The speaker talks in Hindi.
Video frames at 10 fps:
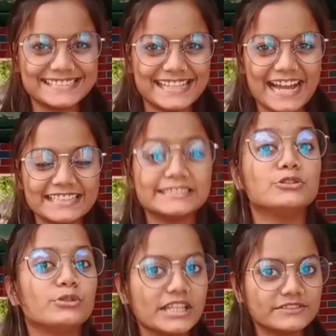guys
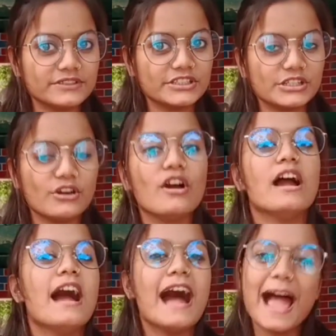वीडियो
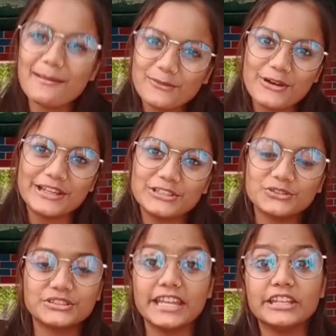आई एम गोइंग
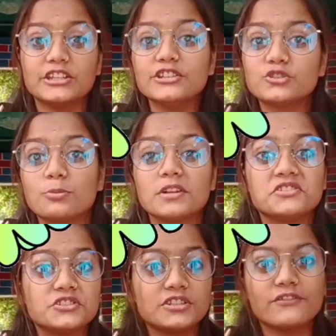टू सेंग यस टू to
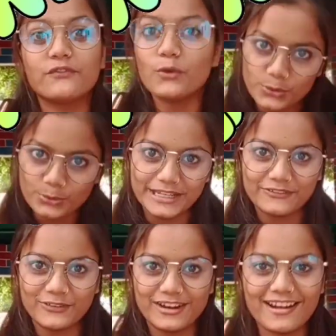सिस्टर फोर
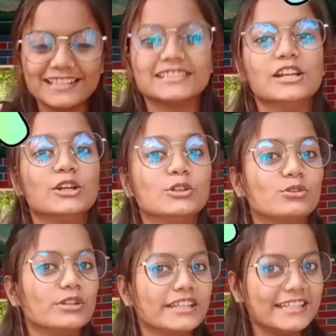ट्वेंटी फोर आवर्स
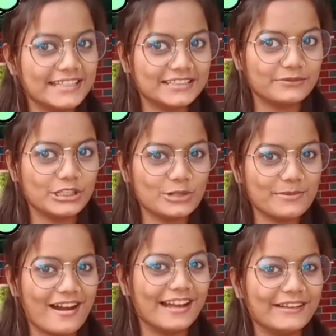तो इस वीडियो
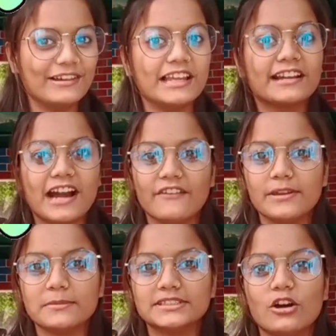में आने वाला है
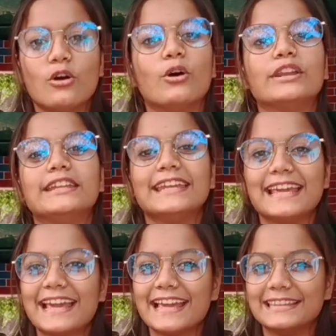काफ़ी मज़ा और
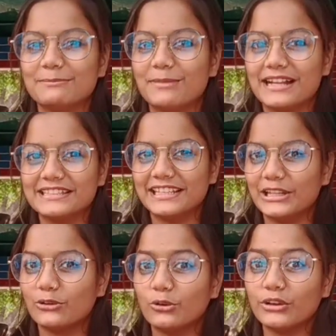ये है
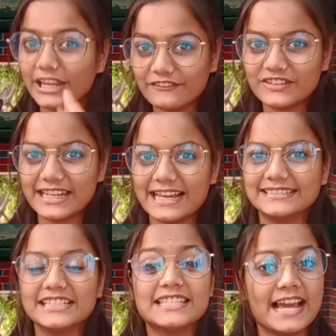दीपांजलि को गिफ्ट
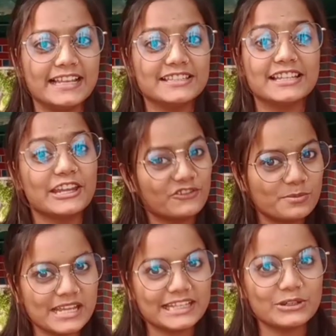एज अ चैलेंज
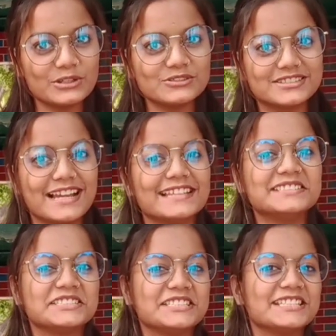गिफ्ट भी है क्योंकि उसका है
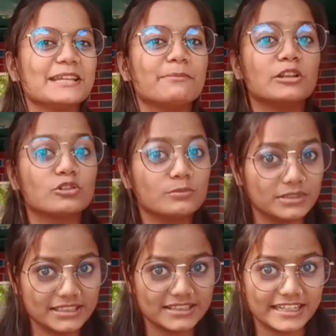सिक्सटीन अप्रैल को
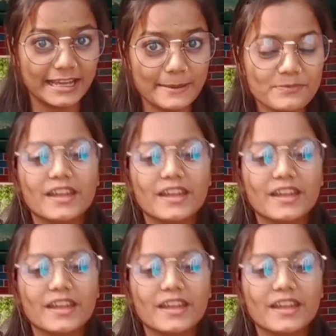बर्थडे